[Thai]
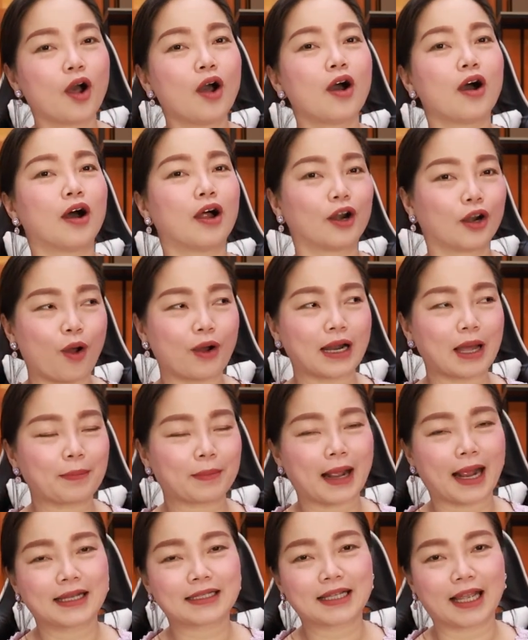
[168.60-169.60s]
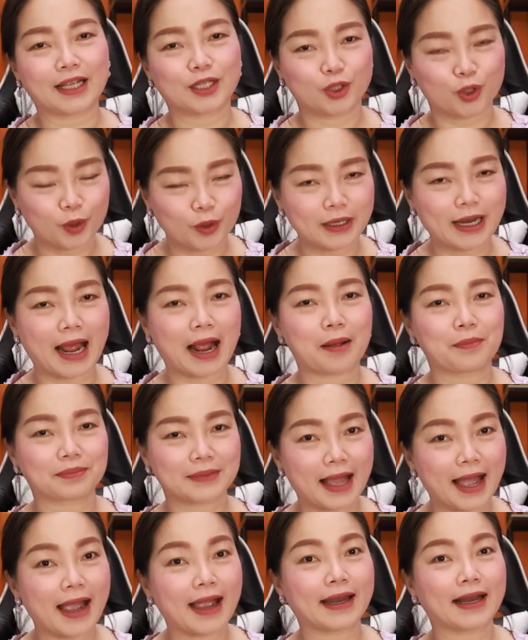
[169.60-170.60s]
ก็รองรับการใส่ชุด
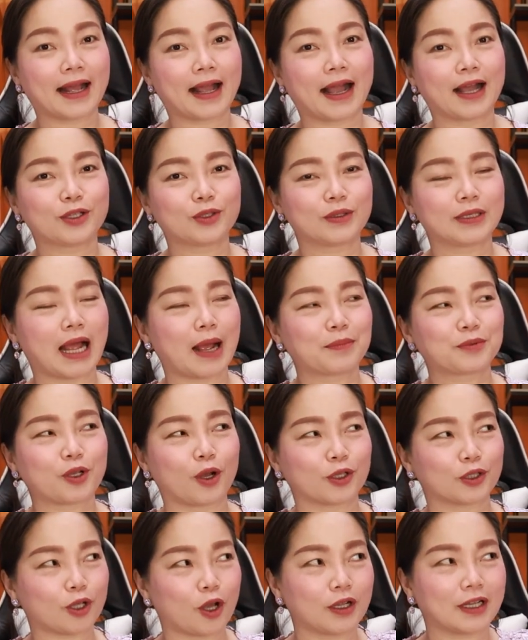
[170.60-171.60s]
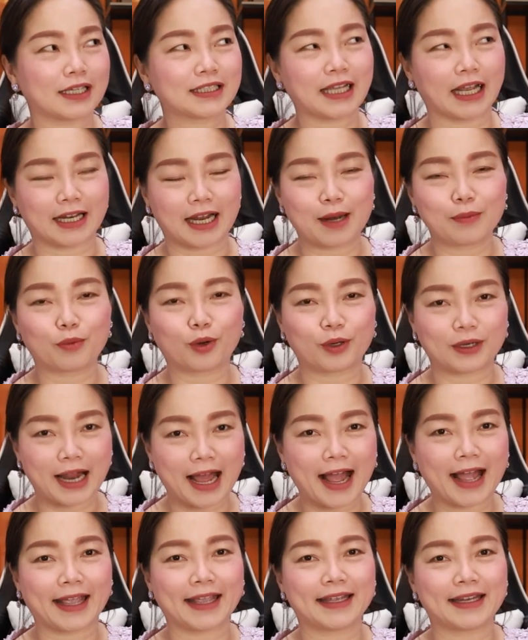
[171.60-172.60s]
น้ำได้นะคะ ชุดน้ำ2ตอนก็ใส่ด้านบน
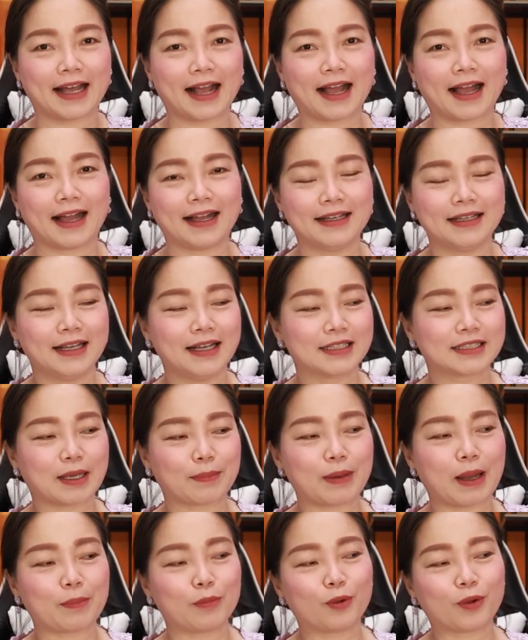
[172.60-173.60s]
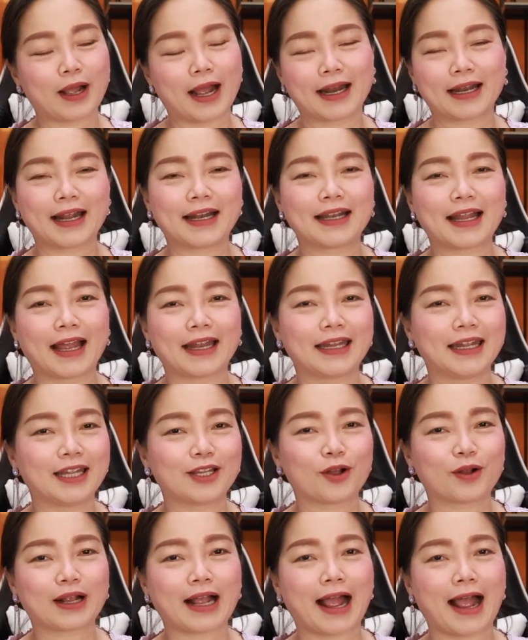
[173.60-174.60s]
ได้นะคะสำหรับลูกค้าท่านใด
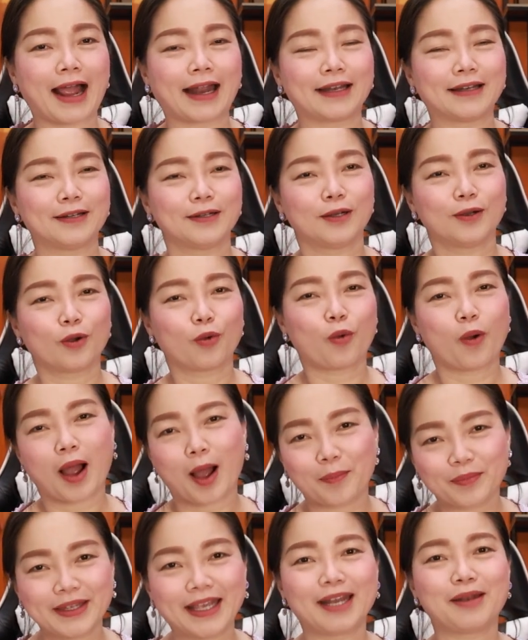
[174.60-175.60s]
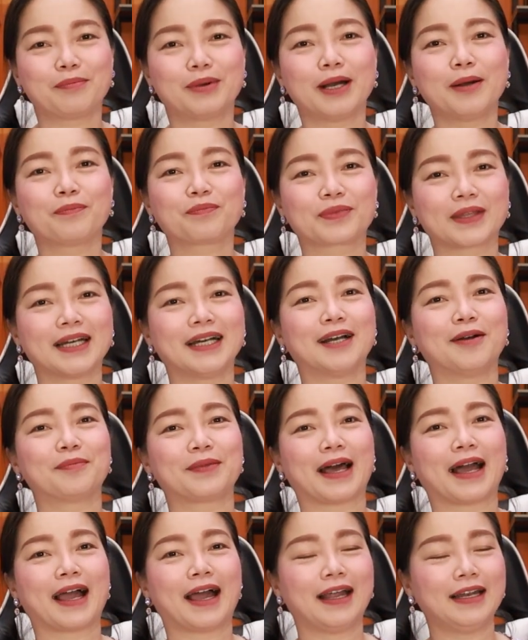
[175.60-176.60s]
ที่ต้องการความเย็นเพิ่มเติม
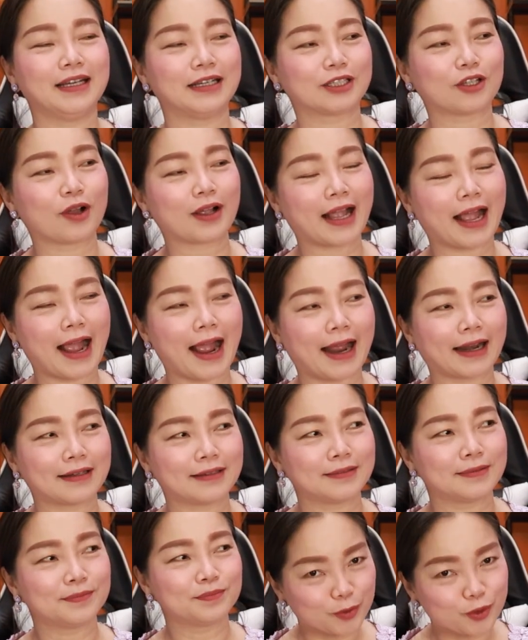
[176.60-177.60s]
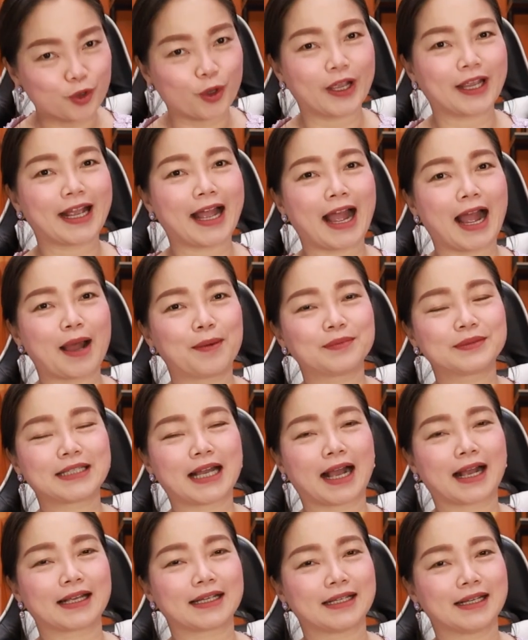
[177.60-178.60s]
นะคะ หรือต้องการความสวยงาม
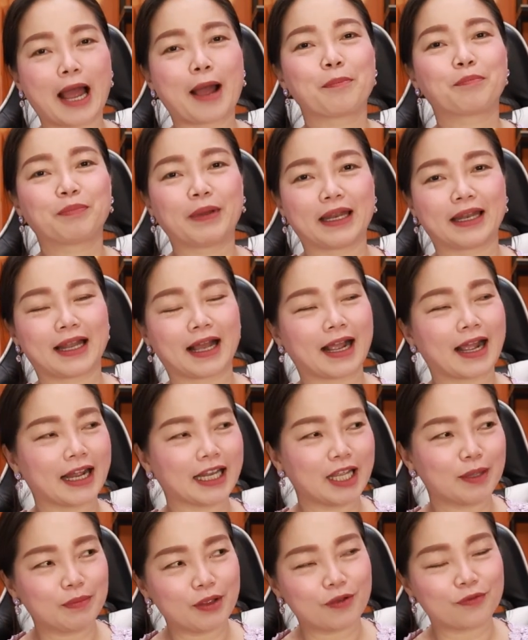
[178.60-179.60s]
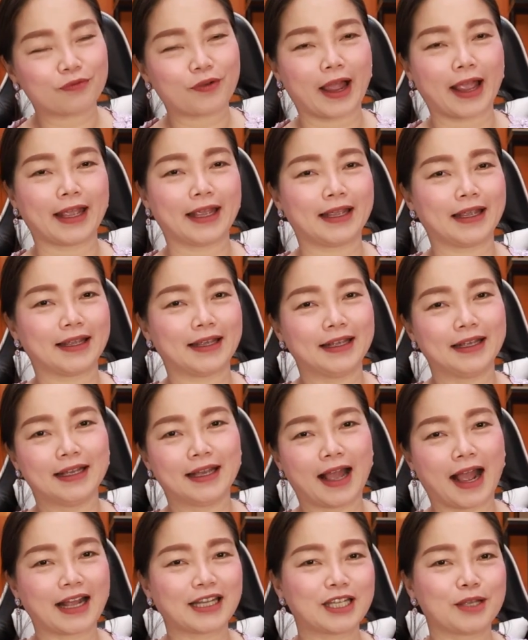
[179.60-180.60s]
จากชุดน้ำปิดนะคะ ที่มีไฟ
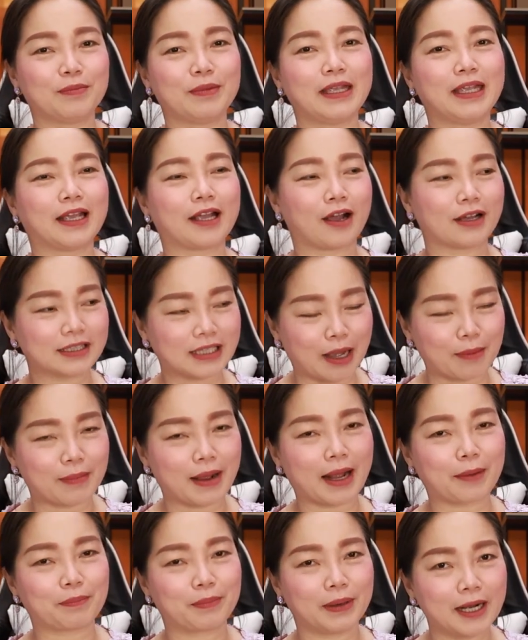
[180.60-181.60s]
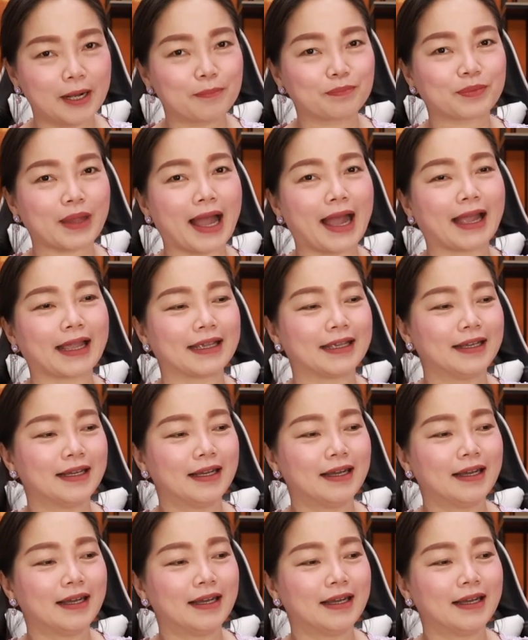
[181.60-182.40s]
RGB ก็สามารถเพิ่มได้